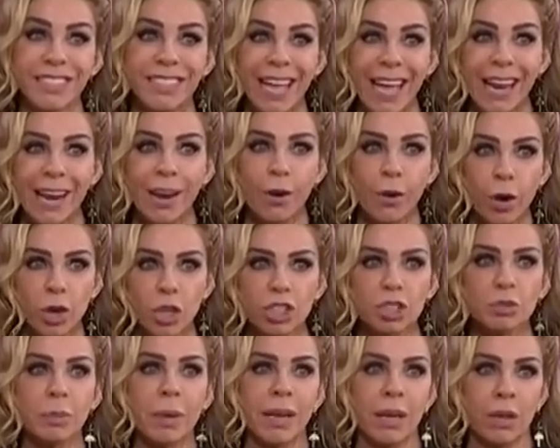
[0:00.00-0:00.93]
de
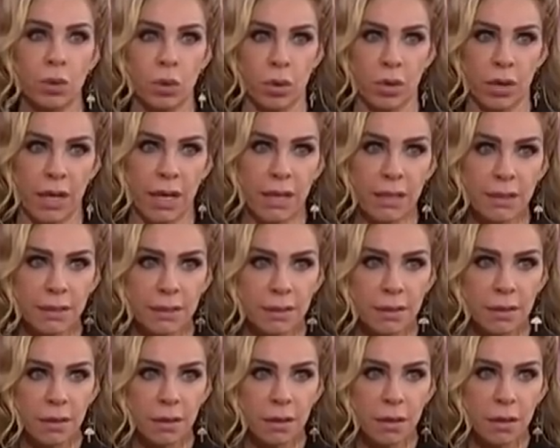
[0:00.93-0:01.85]
los menores,
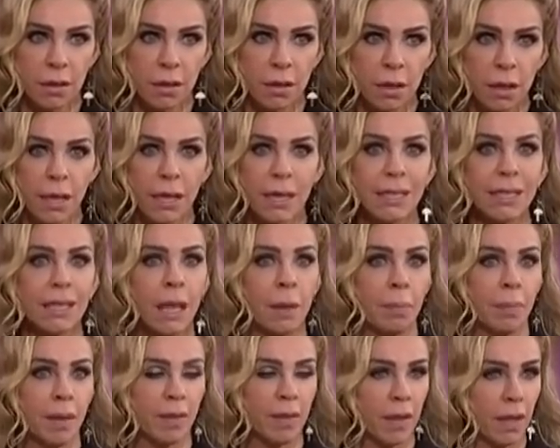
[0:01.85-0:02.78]

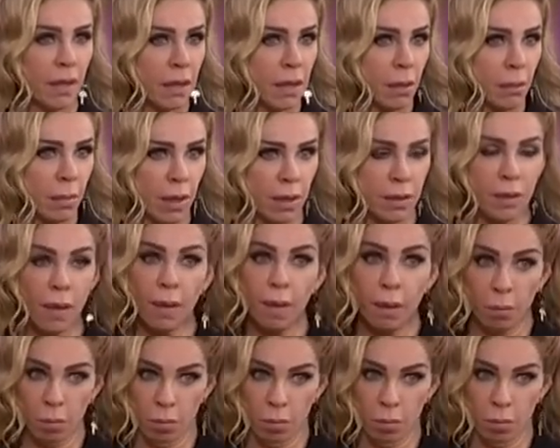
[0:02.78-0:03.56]
independientemente de